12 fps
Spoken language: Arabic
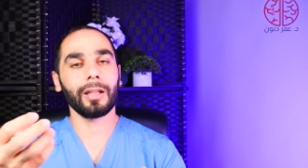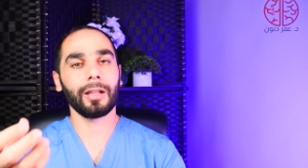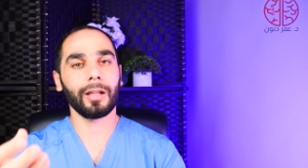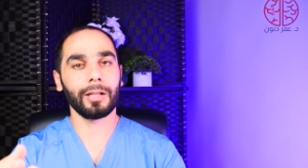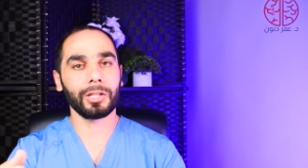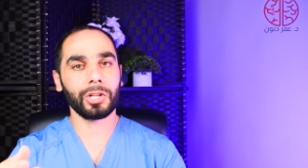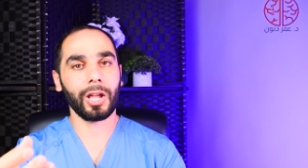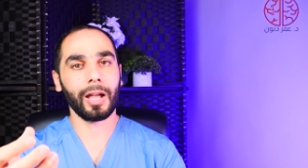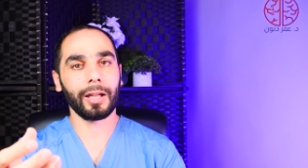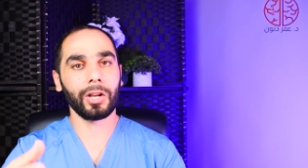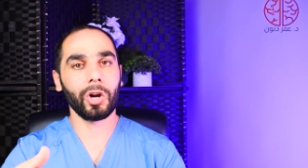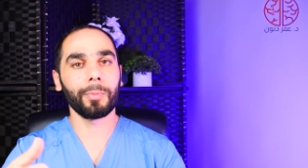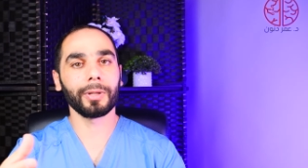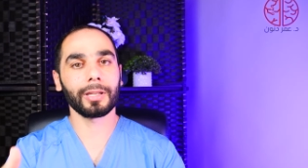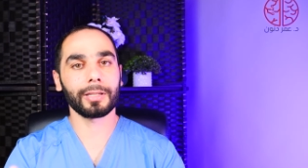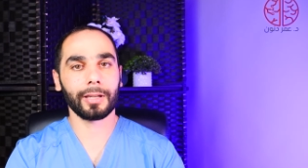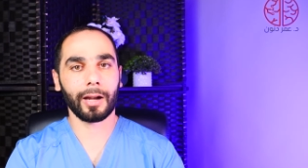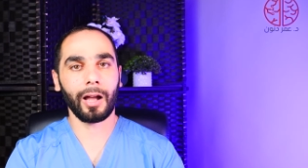آه، إنشاء نوبة
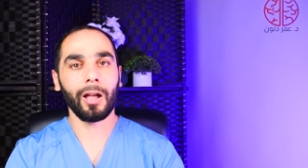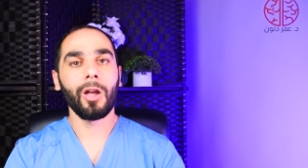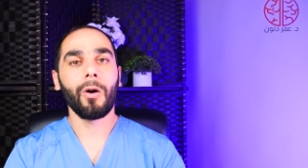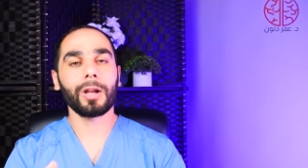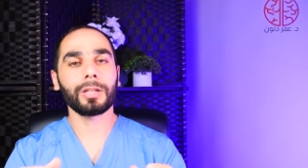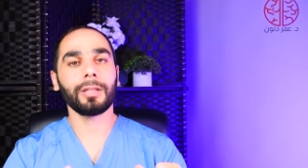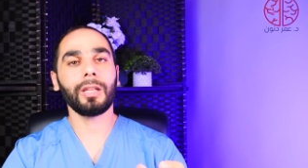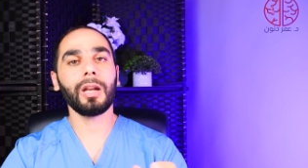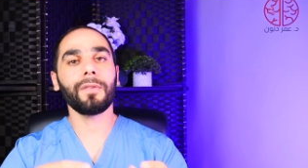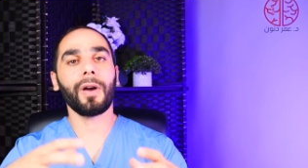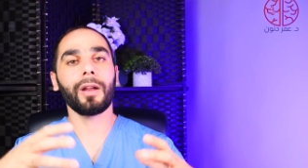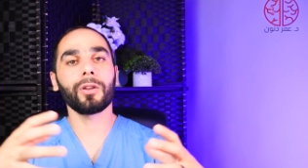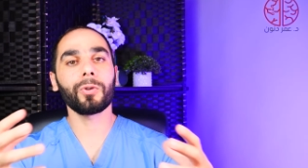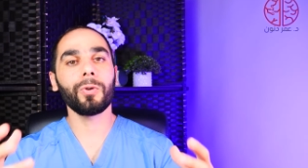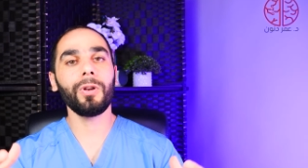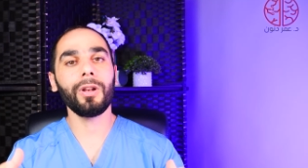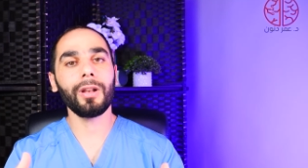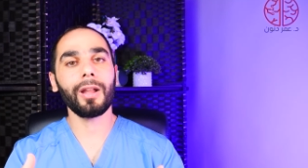الصرع وعشان تعرف عن
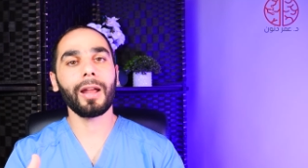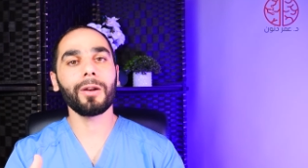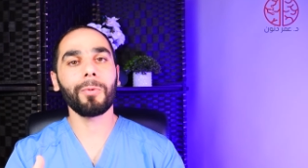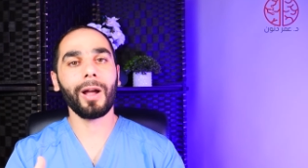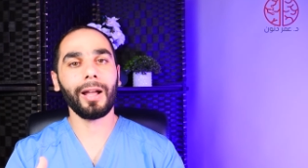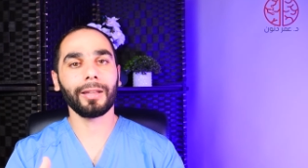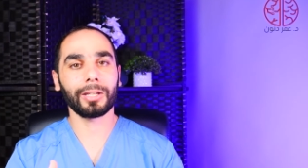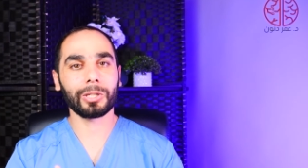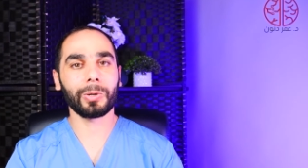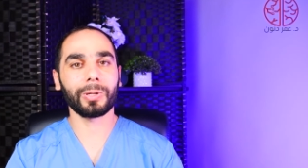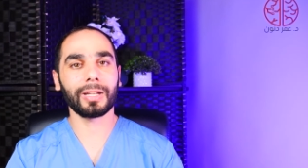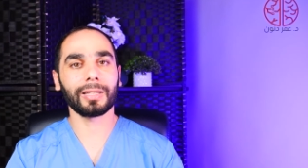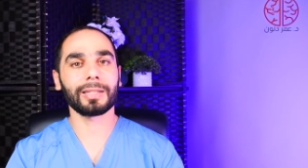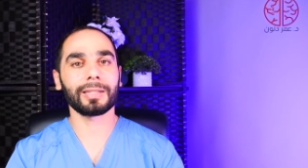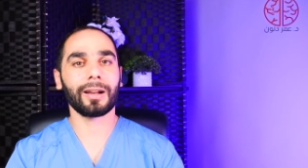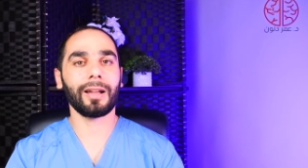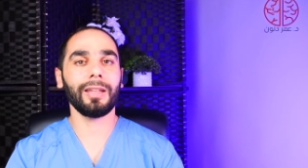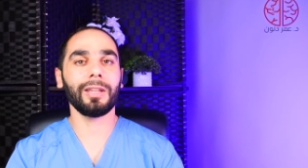كل أنواع التشنجات
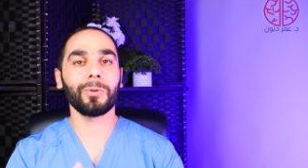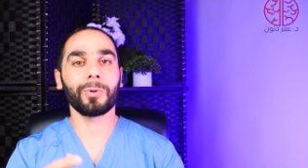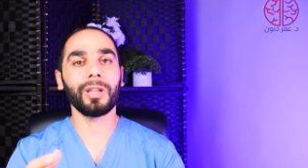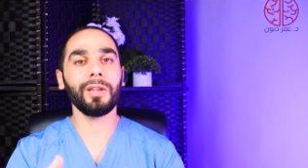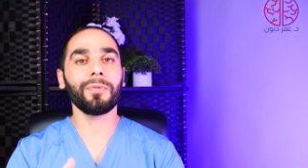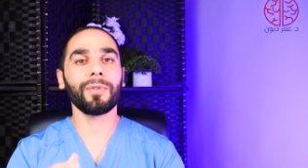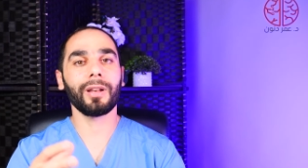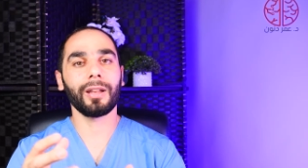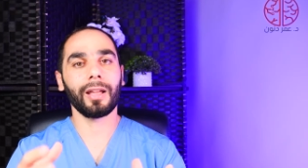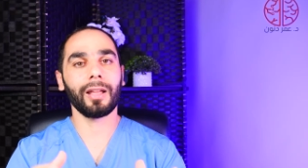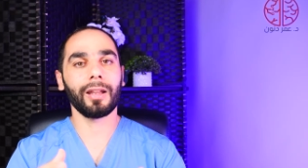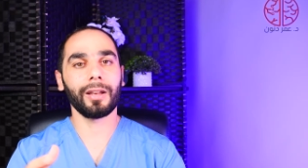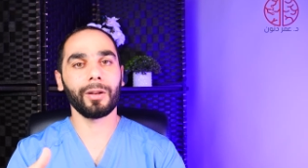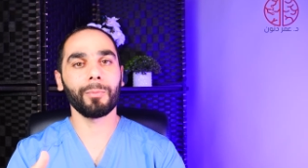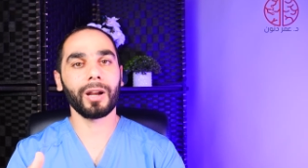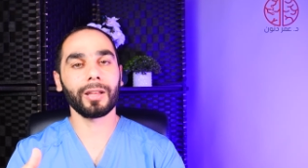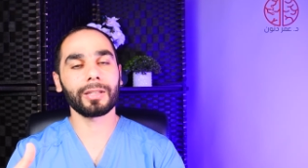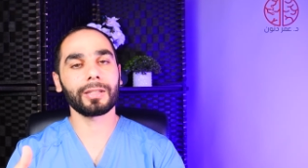الصرعية وكيف آه،
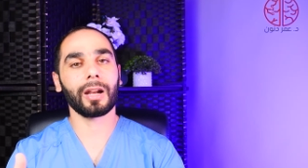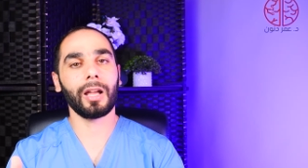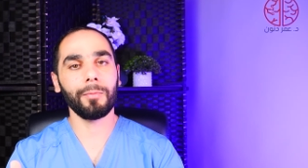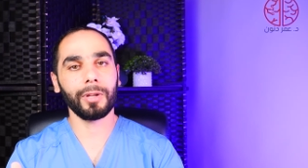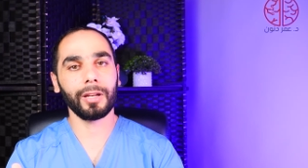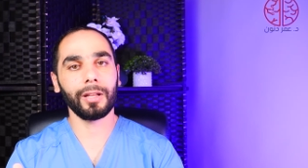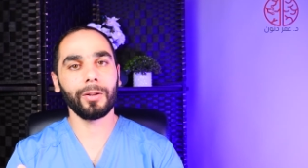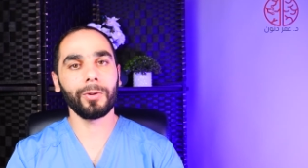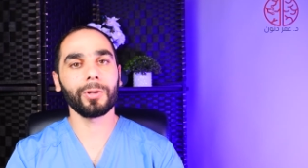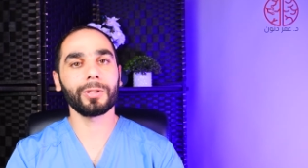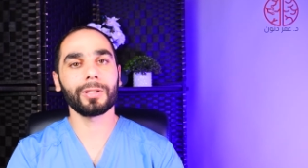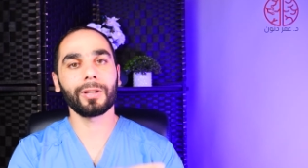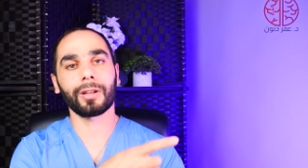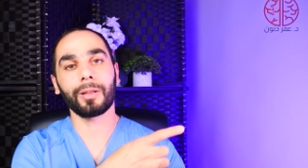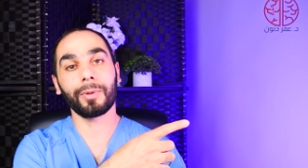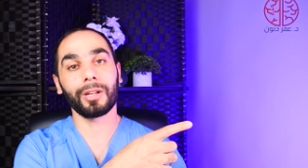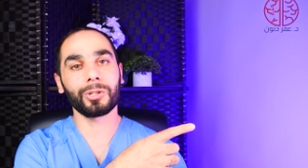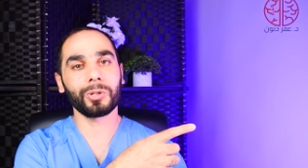مرض الصرع يمكن إنه يصير
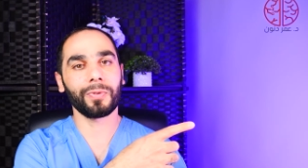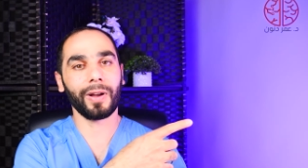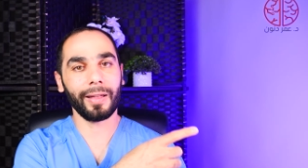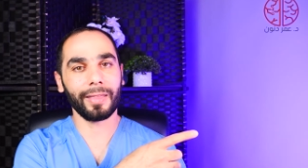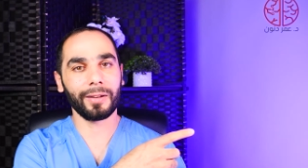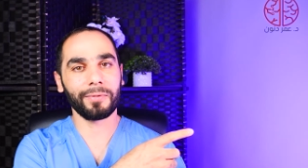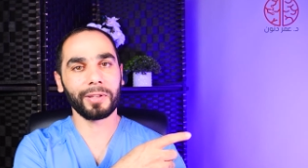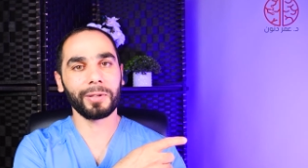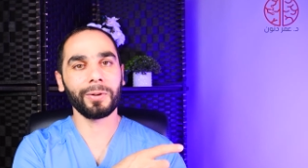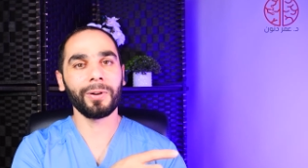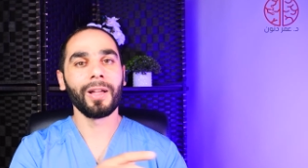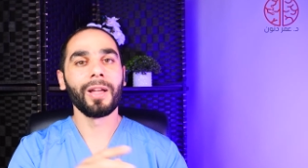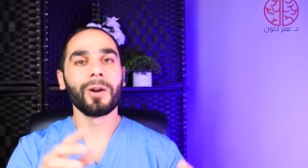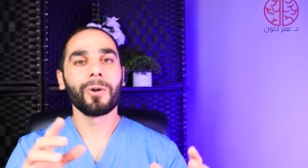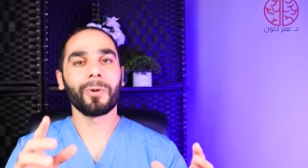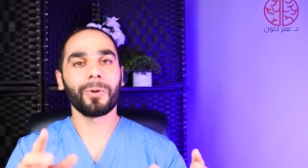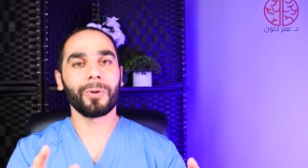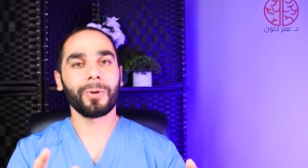يمكن تشوف هذا الفيديو
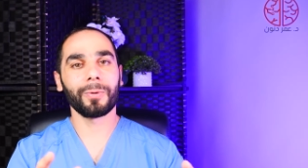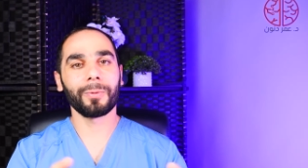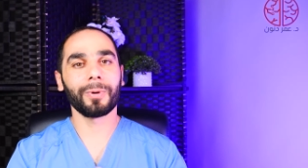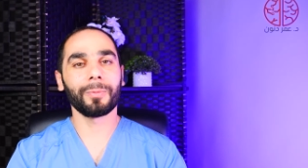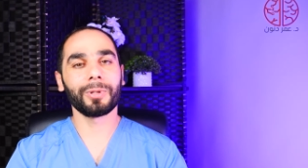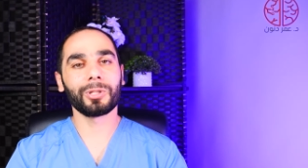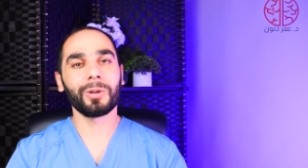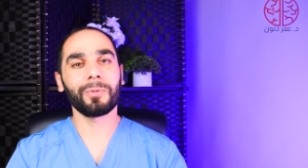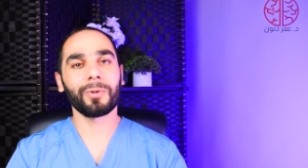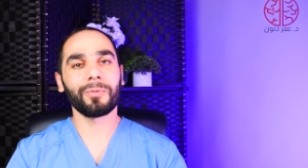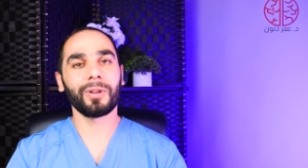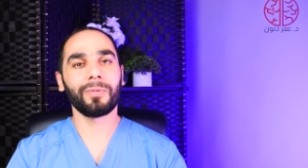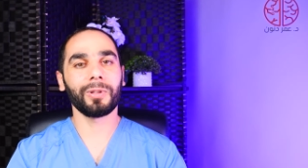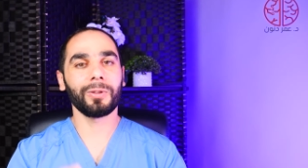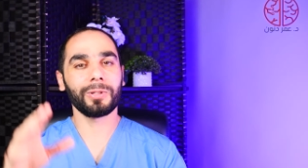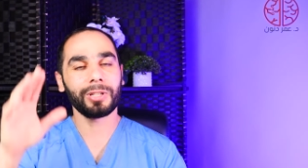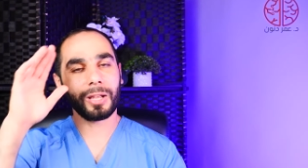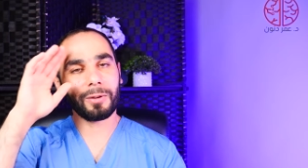وبنشوفكم في
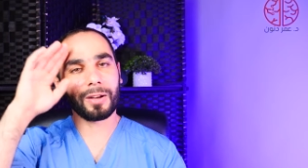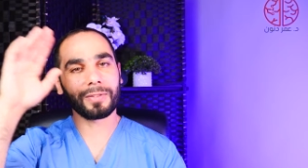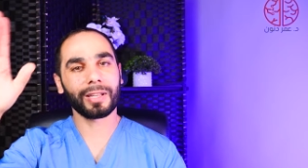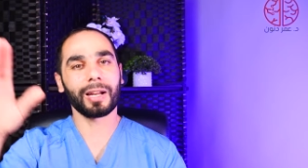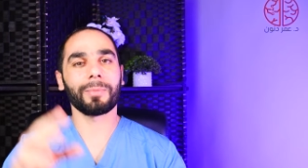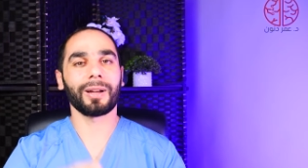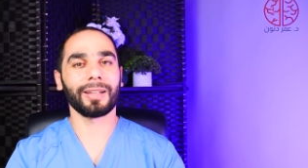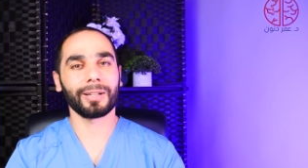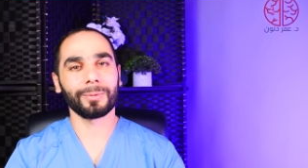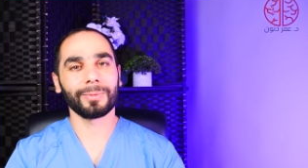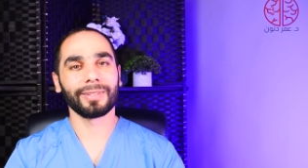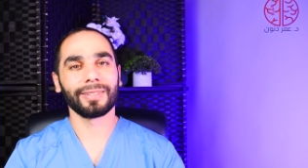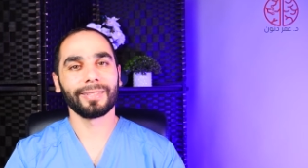الفيديو الجاي وألف سلام عليكم